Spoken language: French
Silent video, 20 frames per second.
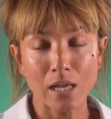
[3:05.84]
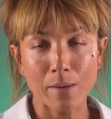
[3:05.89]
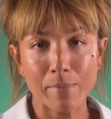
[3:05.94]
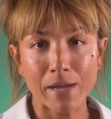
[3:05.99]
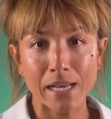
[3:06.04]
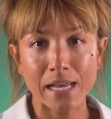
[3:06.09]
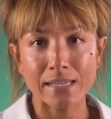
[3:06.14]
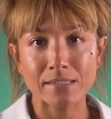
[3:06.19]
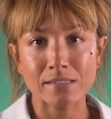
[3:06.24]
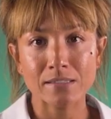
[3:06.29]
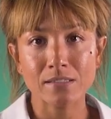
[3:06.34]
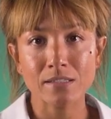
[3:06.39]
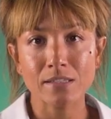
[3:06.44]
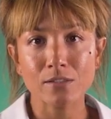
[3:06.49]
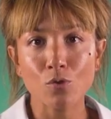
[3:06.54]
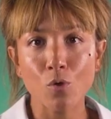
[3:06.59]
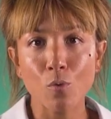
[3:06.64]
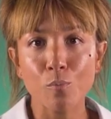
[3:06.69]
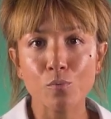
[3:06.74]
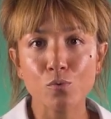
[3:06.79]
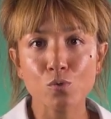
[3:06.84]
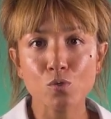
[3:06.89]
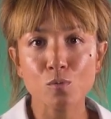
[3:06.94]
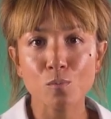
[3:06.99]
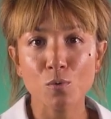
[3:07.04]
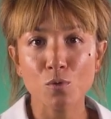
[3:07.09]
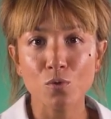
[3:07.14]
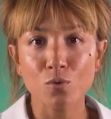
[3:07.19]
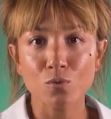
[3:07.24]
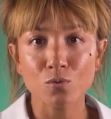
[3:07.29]
La maladie est en pause
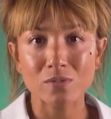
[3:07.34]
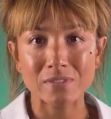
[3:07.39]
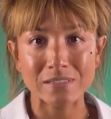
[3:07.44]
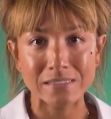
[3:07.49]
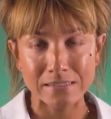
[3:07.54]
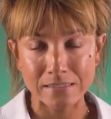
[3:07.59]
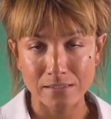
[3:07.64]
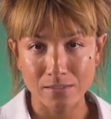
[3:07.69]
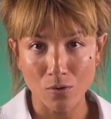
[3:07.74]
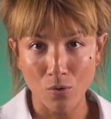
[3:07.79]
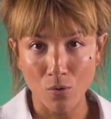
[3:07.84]
pendant 10